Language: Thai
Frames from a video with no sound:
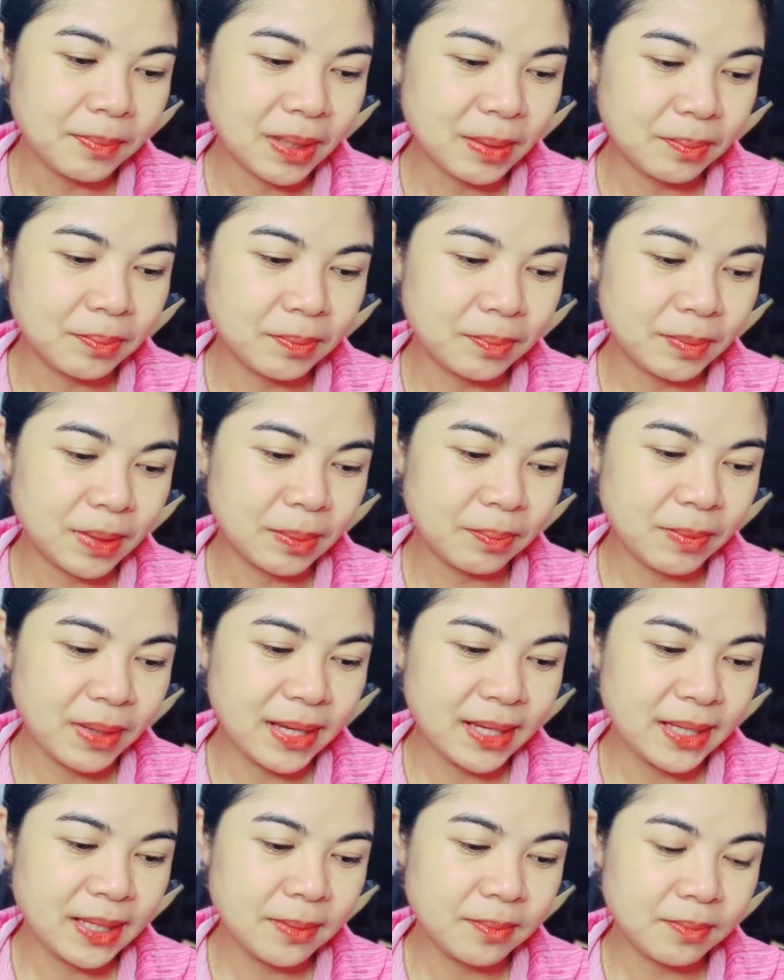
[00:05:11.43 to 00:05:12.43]
มั
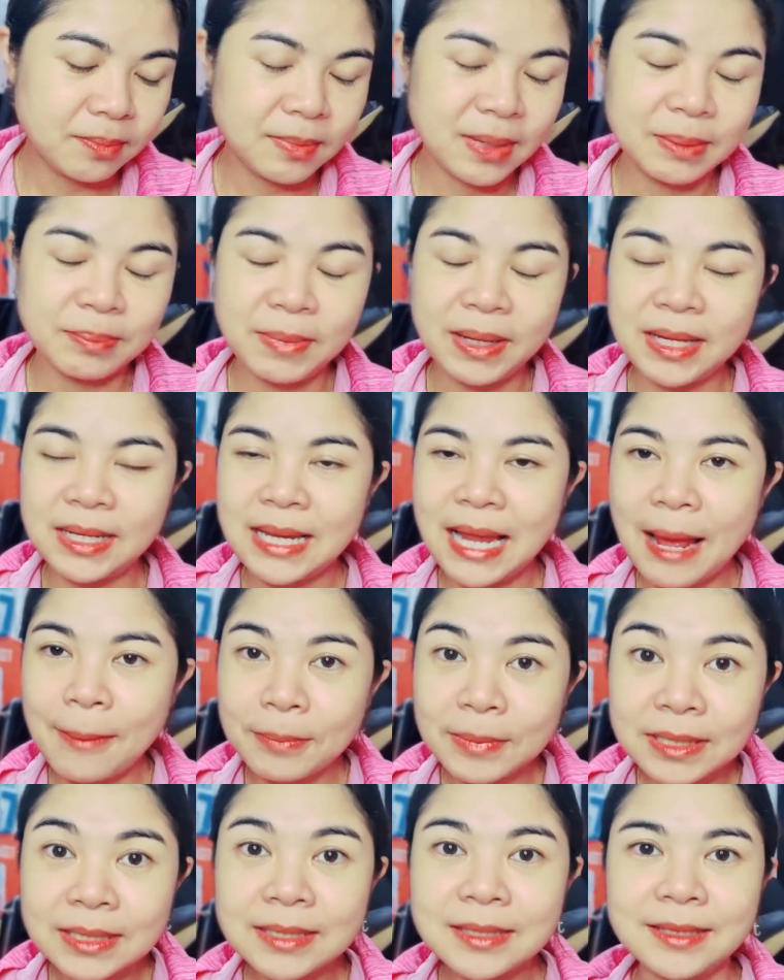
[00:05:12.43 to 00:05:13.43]
นไม่รา
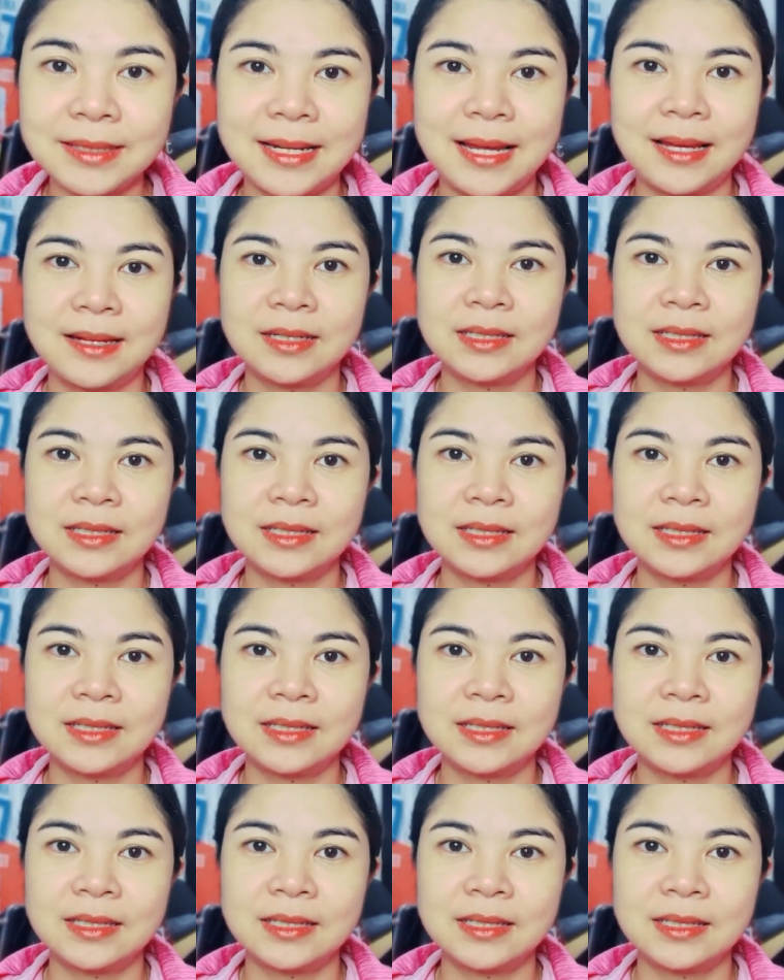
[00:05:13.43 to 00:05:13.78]
บลื่น